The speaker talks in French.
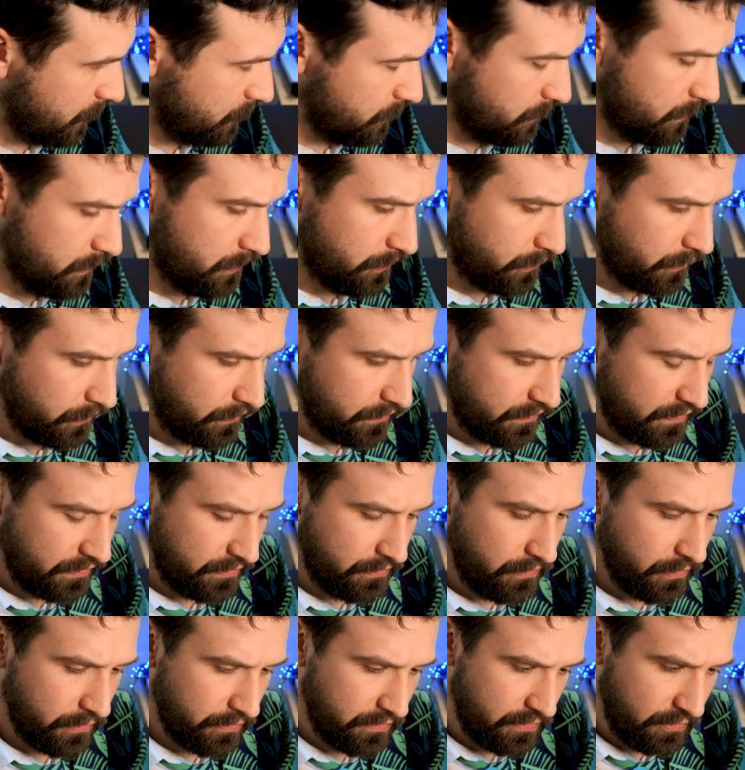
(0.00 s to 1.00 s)
Alors, le truc c'est
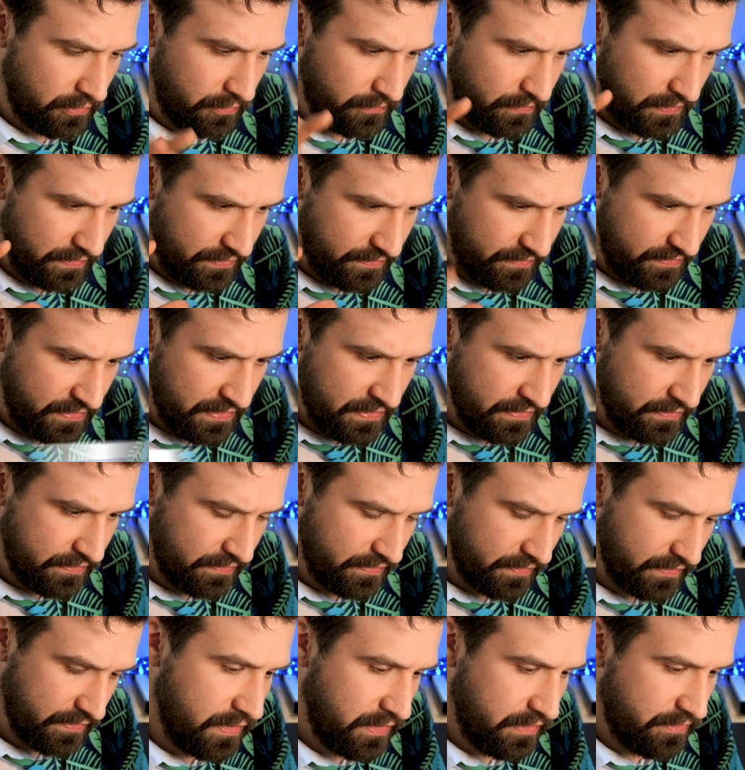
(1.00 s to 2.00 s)
sûr, c'est je fais
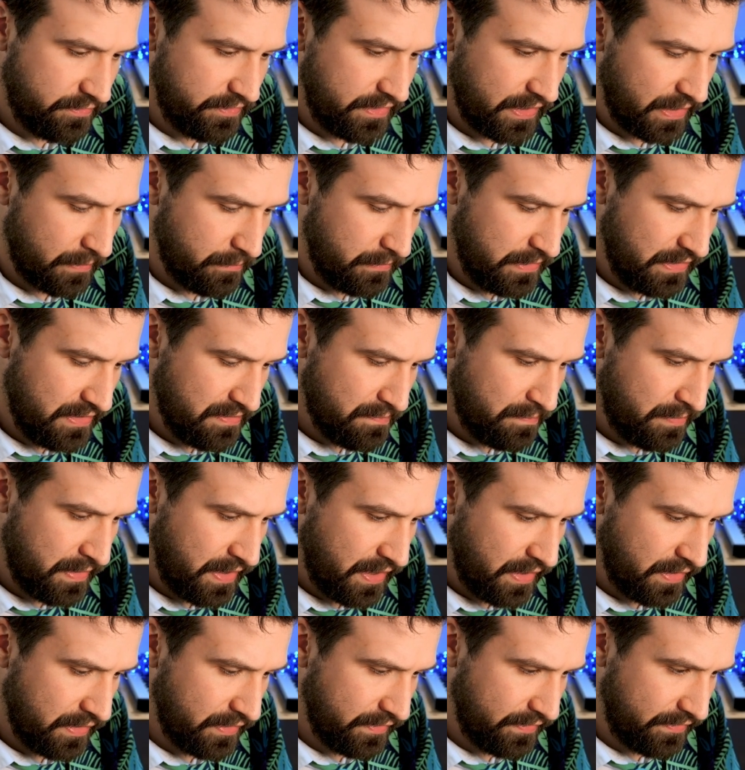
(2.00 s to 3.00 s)
6 et je termine
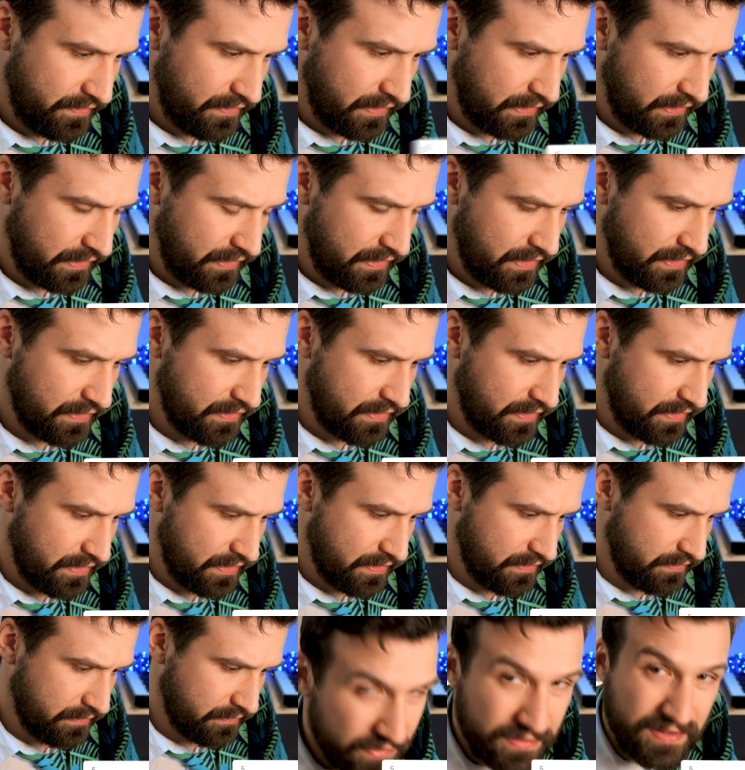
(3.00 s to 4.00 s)
par 5, 4,
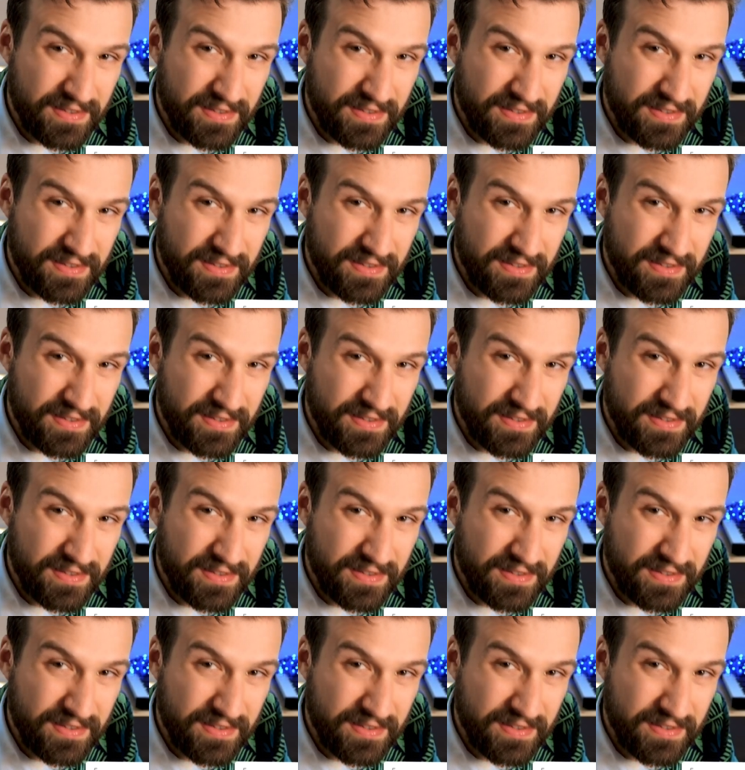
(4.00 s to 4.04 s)
1.